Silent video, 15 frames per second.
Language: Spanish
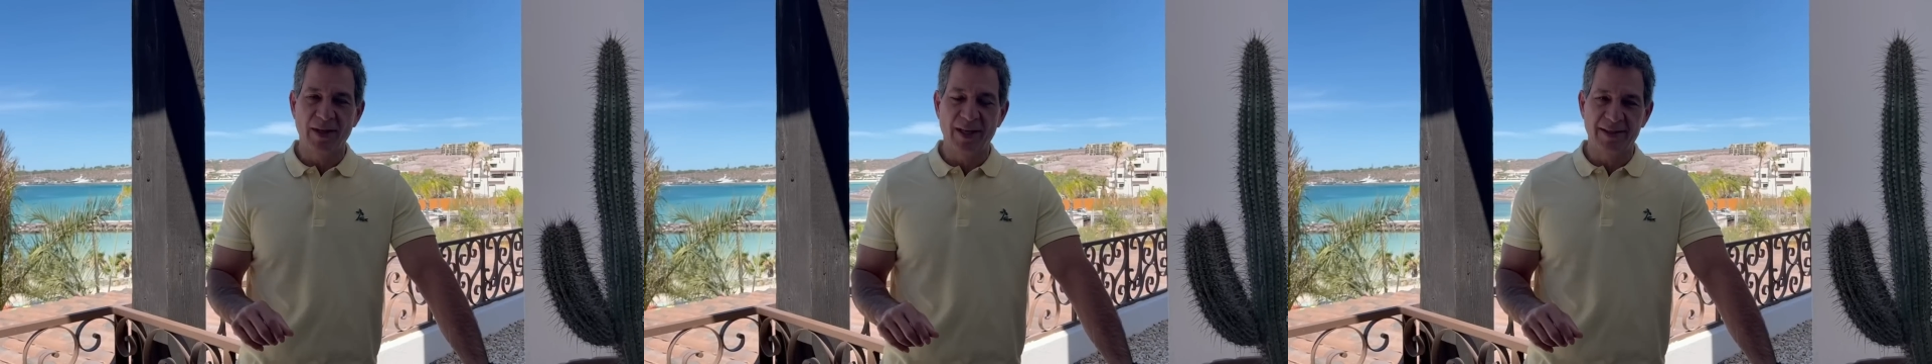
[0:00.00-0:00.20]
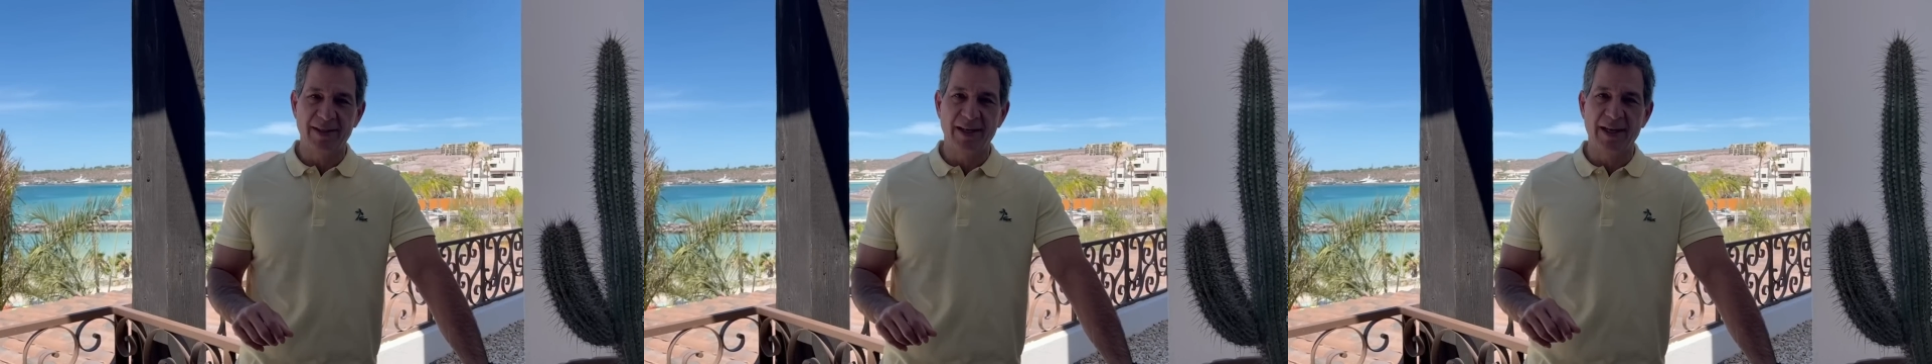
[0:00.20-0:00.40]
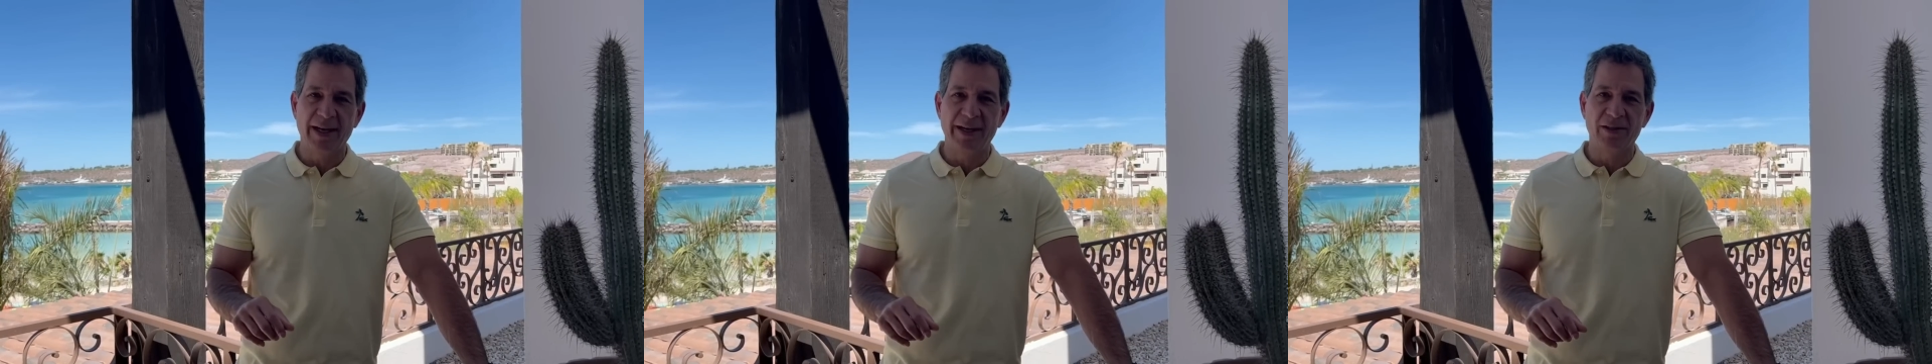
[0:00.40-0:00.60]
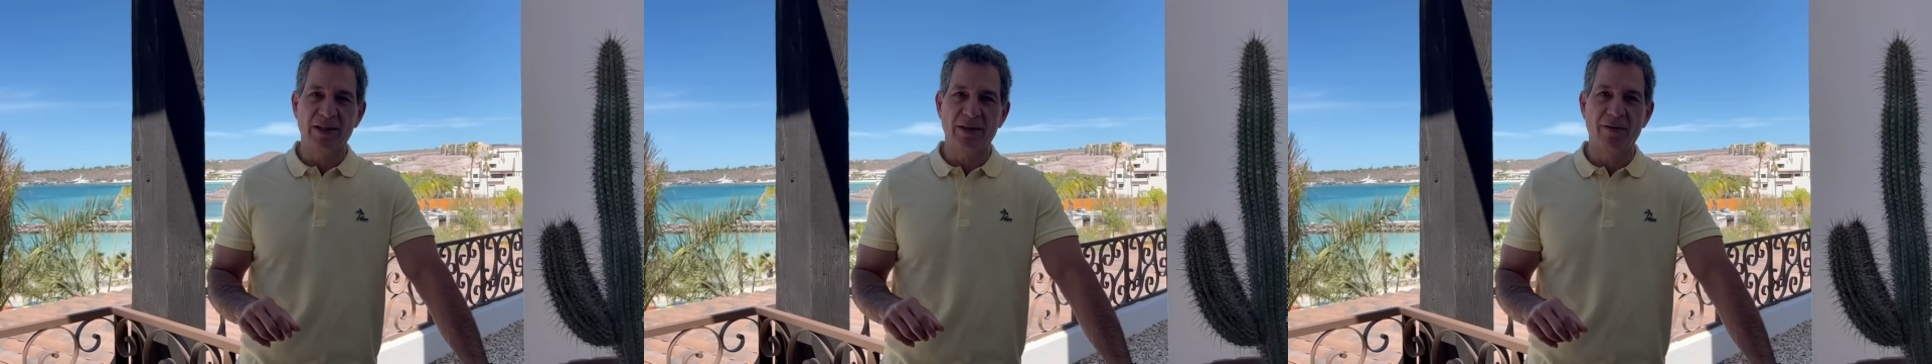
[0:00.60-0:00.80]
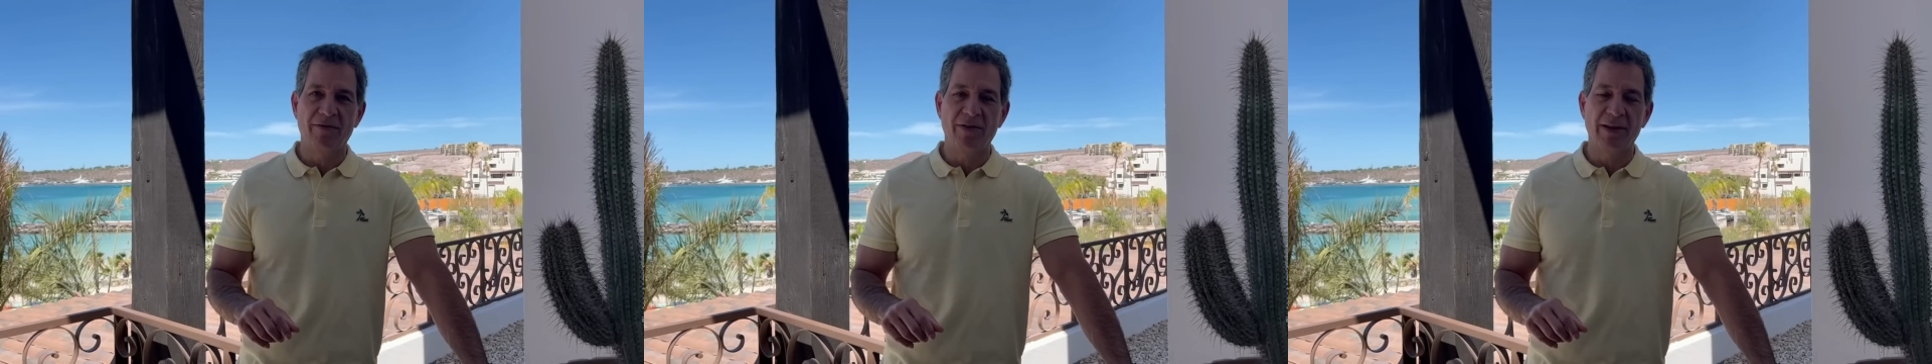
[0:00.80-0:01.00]
escenarios que
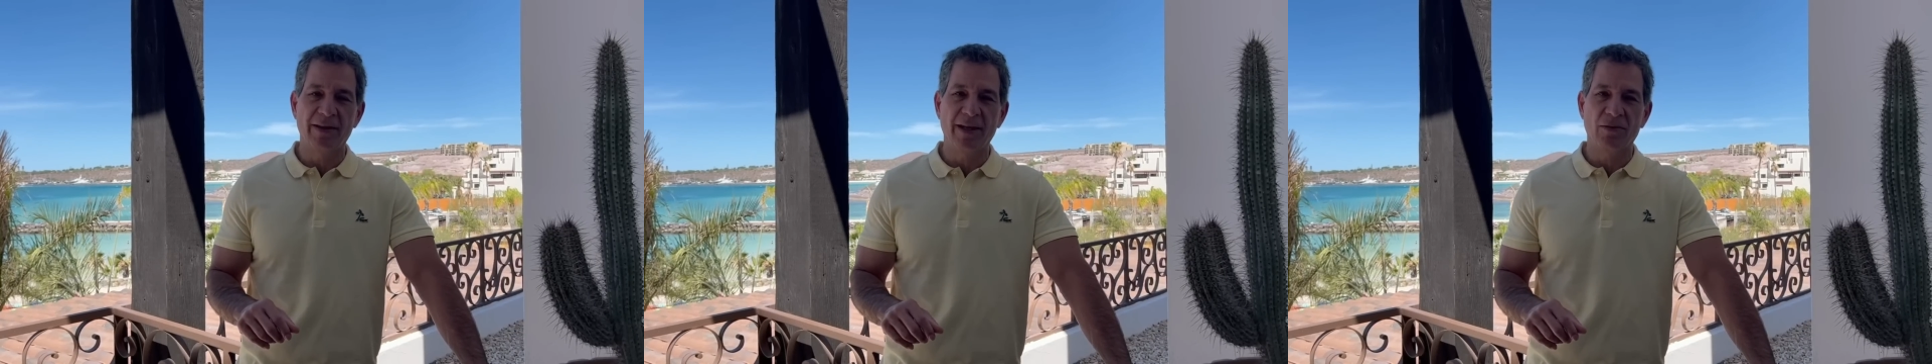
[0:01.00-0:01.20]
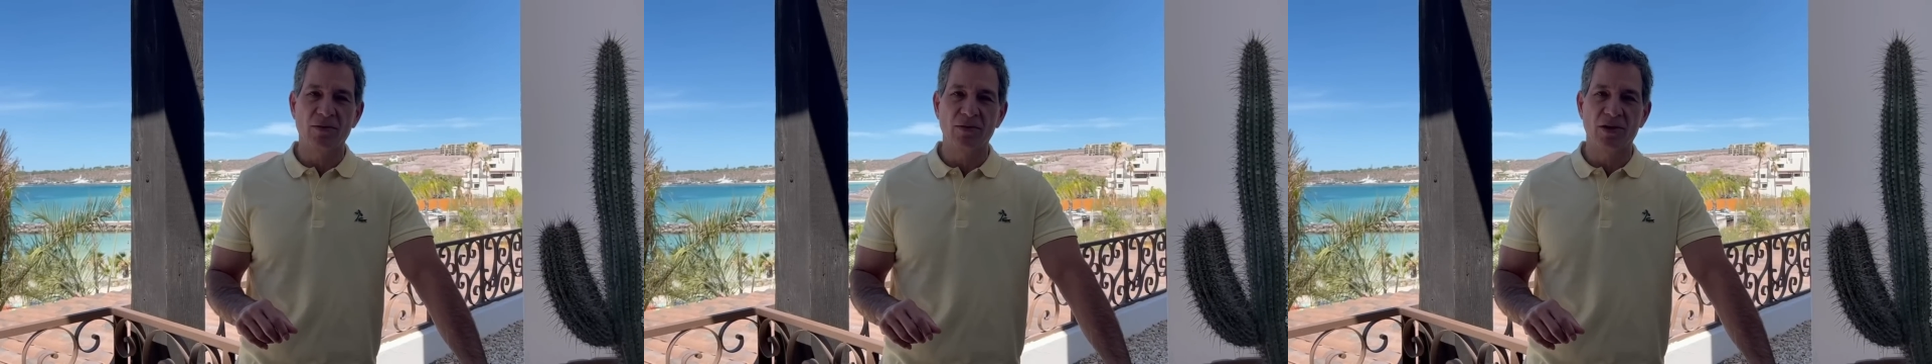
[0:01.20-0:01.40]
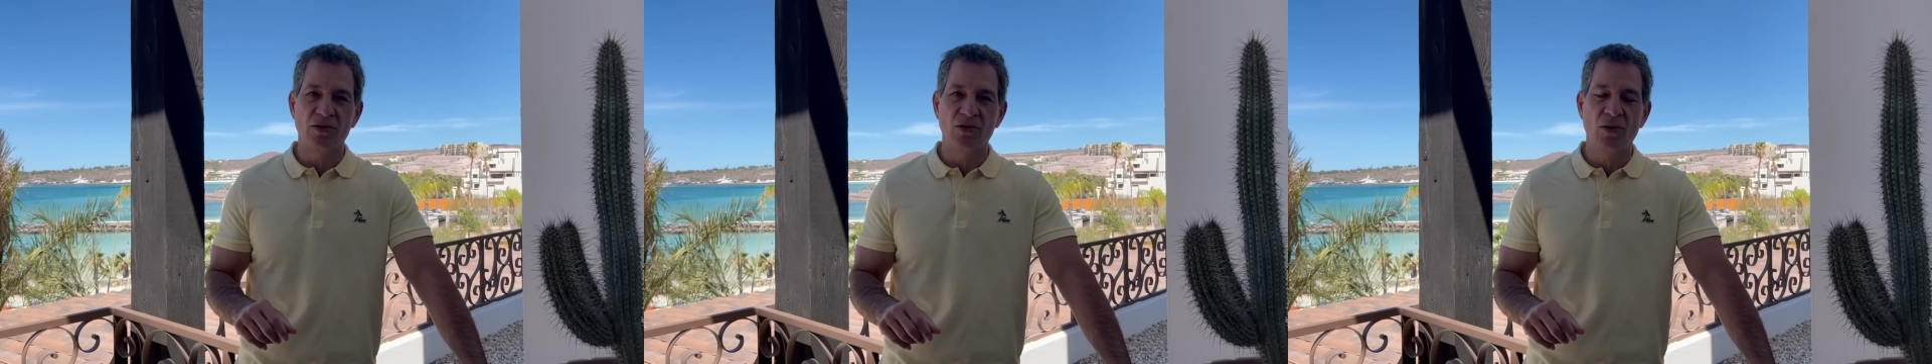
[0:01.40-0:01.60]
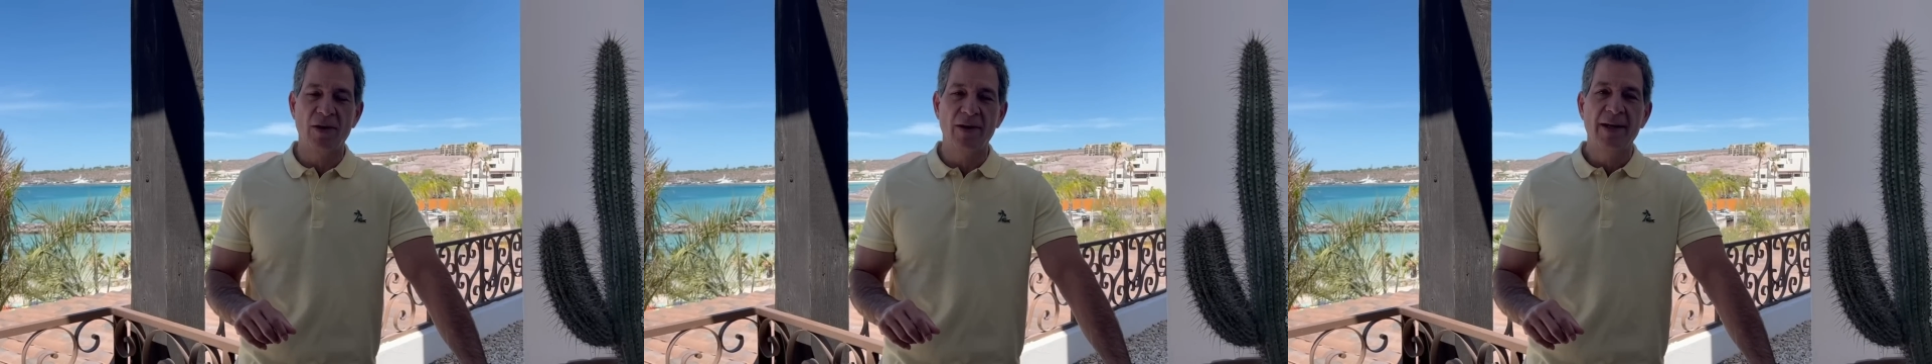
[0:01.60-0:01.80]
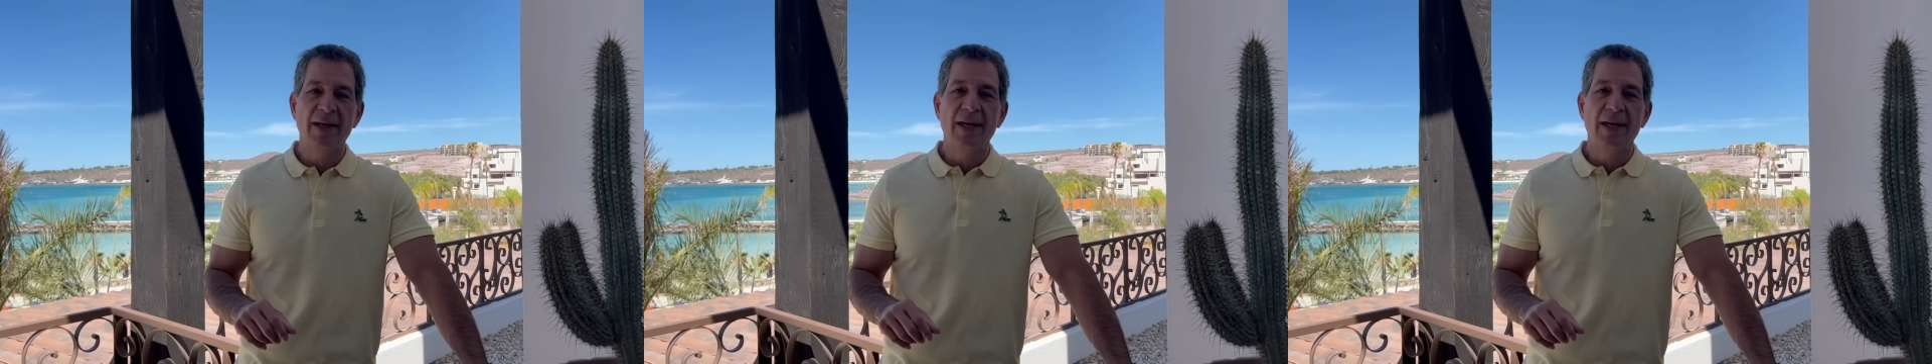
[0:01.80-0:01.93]
va a enfrentar Cruz Azul,